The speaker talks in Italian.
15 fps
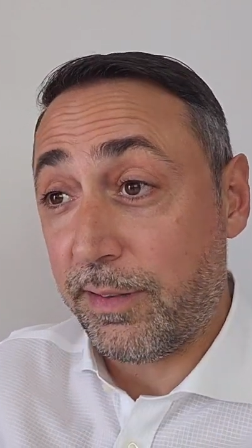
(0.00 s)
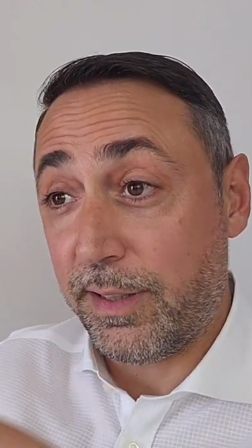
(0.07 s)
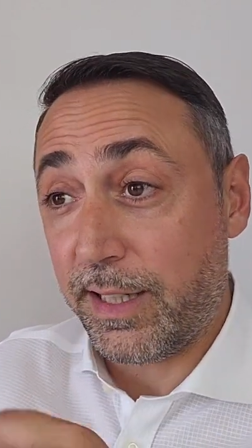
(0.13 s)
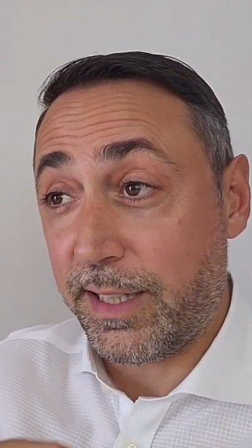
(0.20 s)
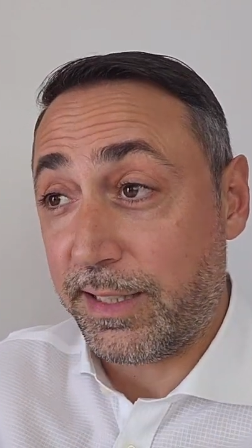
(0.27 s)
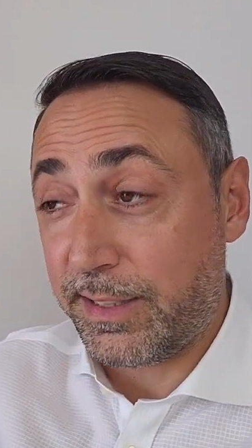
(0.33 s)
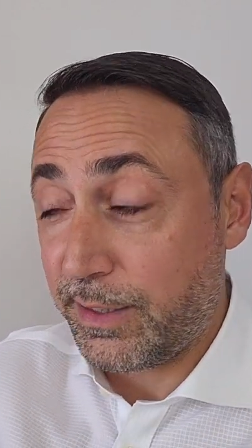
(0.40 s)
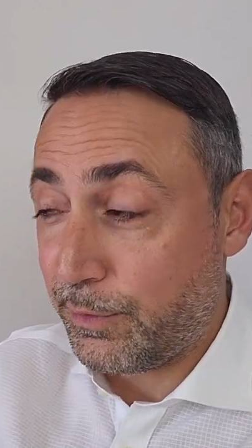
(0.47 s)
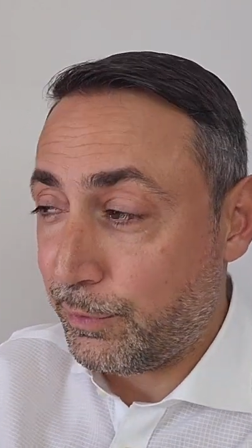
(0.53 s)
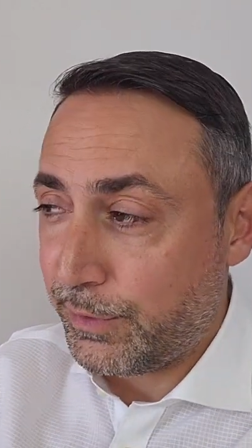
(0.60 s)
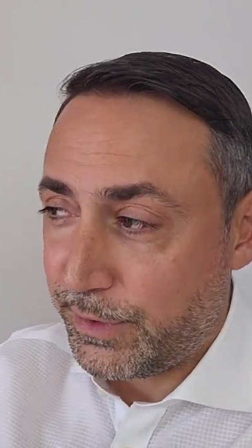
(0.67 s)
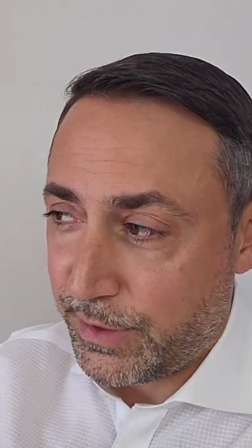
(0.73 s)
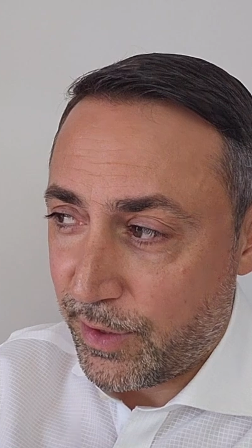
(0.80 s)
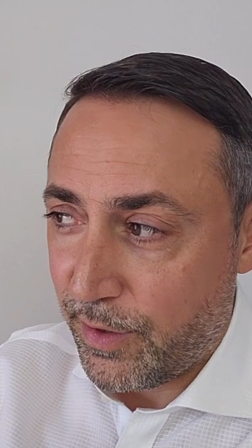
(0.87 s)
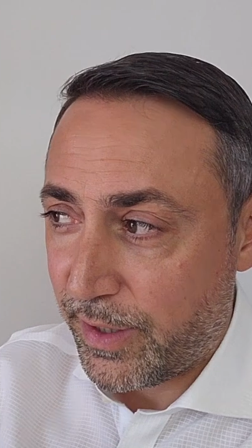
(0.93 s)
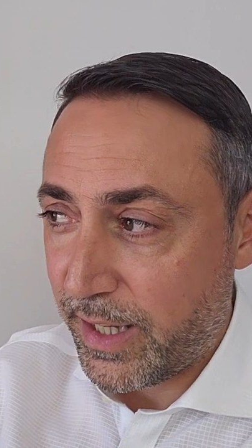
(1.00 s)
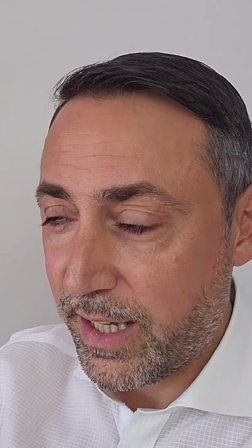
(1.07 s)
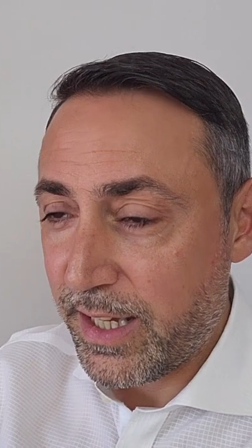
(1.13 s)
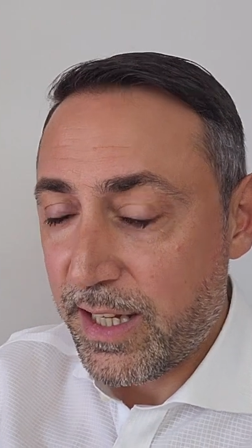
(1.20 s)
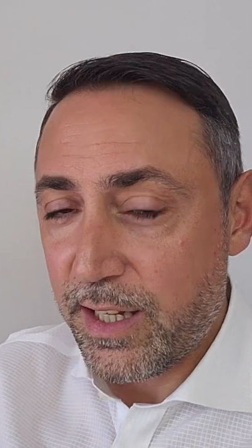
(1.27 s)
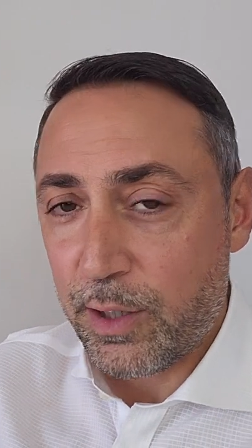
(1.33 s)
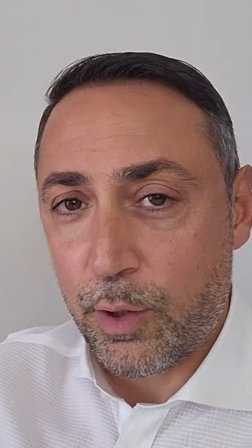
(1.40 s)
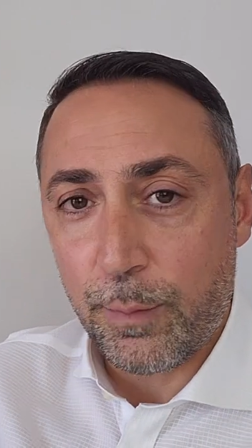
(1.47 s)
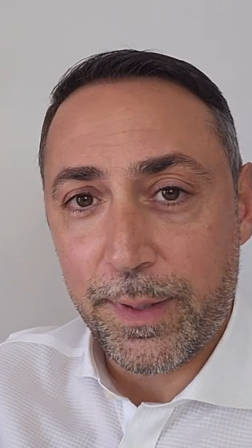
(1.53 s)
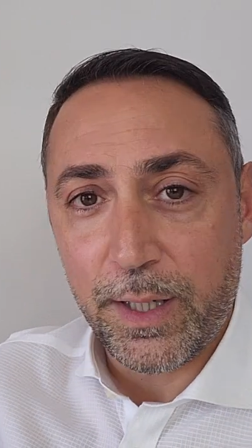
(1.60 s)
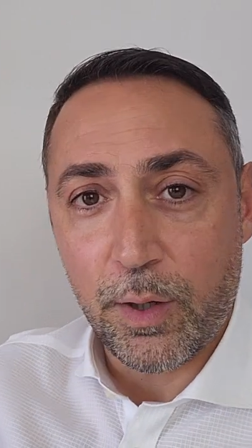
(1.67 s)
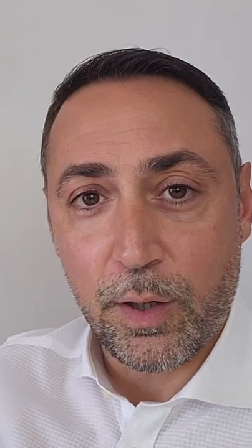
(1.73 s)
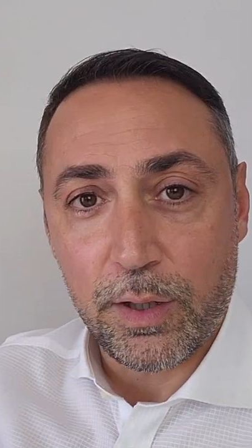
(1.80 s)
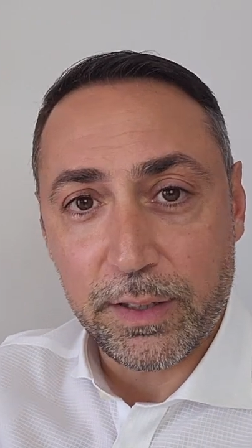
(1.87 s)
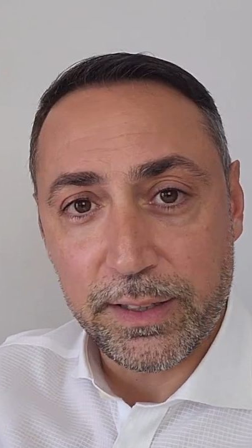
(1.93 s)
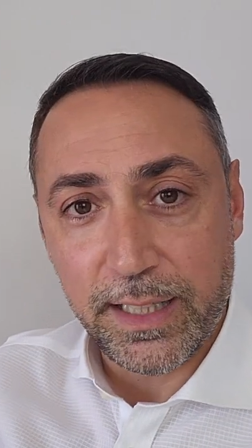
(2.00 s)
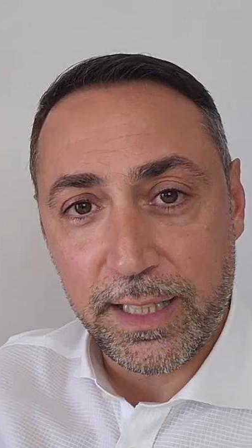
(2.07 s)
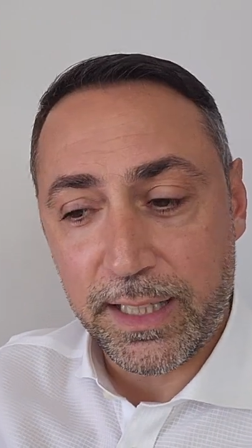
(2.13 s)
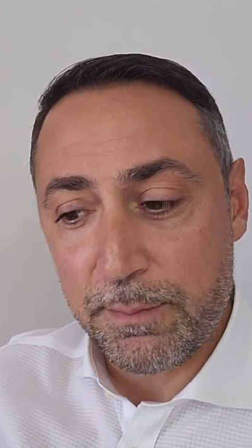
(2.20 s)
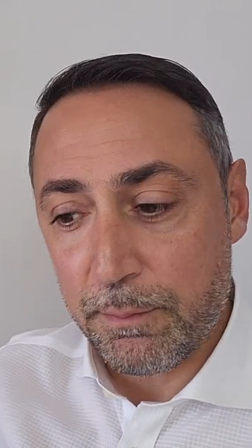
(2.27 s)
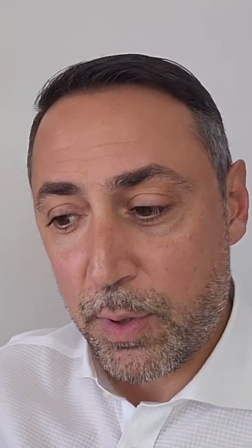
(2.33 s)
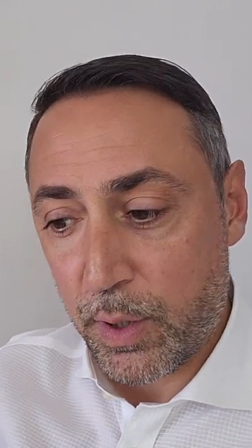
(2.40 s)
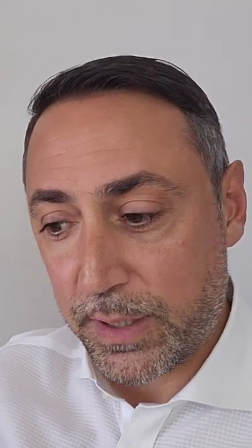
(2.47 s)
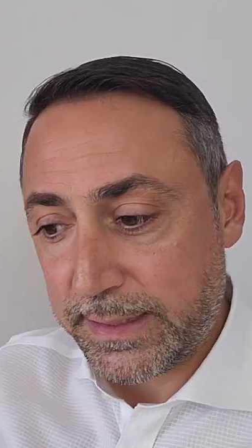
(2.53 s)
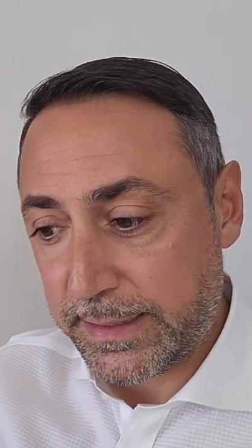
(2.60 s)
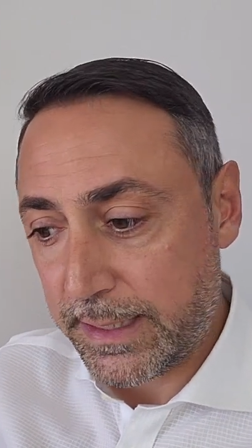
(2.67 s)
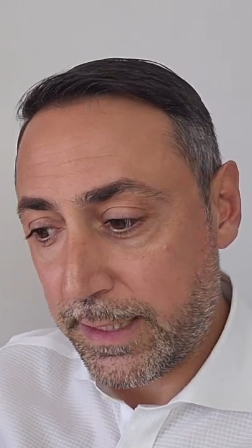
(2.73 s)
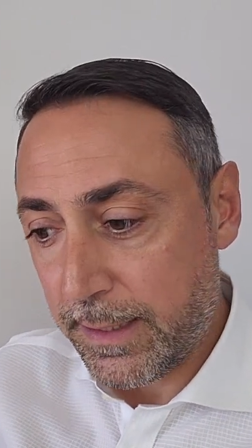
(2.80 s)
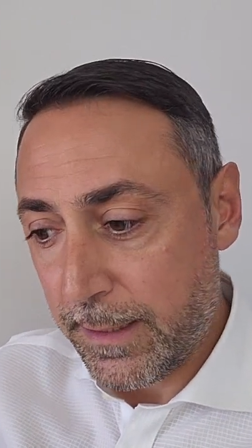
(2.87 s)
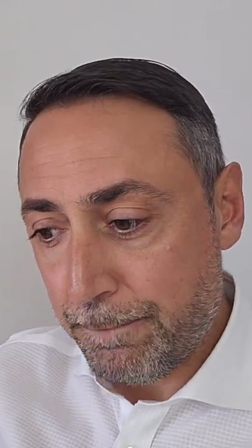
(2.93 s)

la restituzione come no, dei rimborsi,